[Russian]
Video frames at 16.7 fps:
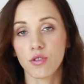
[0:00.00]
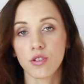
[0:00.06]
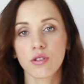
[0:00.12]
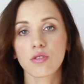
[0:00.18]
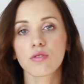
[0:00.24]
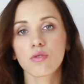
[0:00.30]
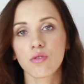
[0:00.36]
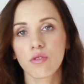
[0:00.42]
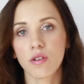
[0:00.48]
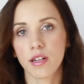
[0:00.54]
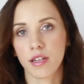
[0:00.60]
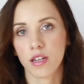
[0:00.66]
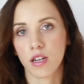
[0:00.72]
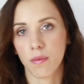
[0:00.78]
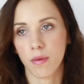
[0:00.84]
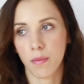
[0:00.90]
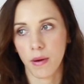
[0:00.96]
просто на другого
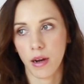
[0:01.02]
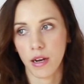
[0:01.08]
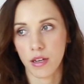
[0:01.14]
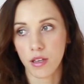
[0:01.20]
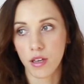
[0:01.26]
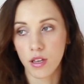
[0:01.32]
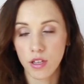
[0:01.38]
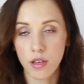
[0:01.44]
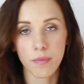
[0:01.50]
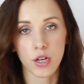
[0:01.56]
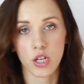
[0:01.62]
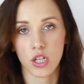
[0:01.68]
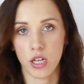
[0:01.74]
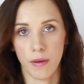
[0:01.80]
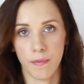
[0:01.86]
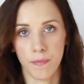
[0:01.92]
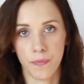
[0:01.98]
клерка попали, и они
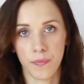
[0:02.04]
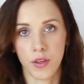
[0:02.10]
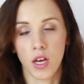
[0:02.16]
прошли.